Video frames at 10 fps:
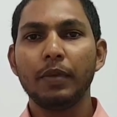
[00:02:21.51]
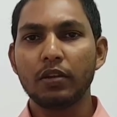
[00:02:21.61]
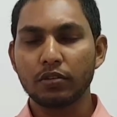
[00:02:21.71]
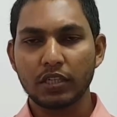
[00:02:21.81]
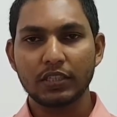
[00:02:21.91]

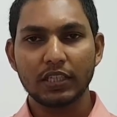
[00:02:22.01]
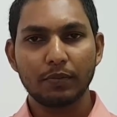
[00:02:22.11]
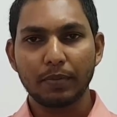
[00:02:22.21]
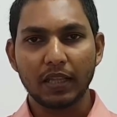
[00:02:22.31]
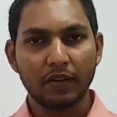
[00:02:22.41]
మీకు వచ్చే
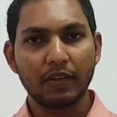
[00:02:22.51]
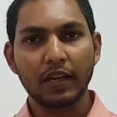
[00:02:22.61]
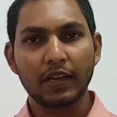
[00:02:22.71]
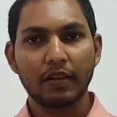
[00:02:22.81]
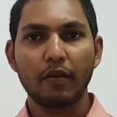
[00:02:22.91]
జీతం పదిహేను
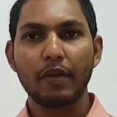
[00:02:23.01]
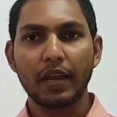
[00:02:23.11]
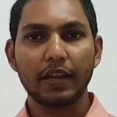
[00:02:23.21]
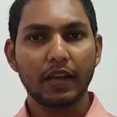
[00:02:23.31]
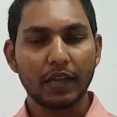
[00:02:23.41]
వేలైనా ఇరవై
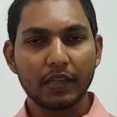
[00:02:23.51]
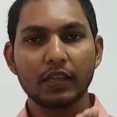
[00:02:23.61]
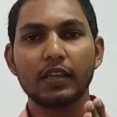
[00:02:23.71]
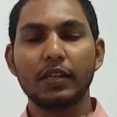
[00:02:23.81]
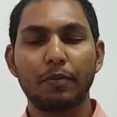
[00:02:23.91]
వేలైనా
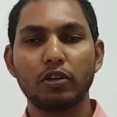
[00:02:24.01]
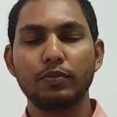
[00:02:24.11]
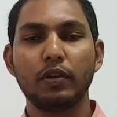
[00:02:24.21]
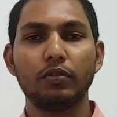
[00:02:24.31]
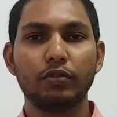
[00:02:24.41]
కానీ ఇది
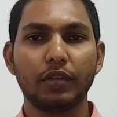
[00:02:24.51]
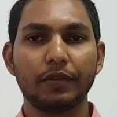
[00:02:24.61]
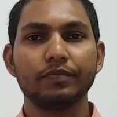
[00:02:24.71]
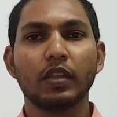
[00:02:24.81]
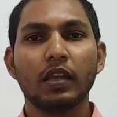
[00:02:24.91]
పాసిబుల్ అవుతుంది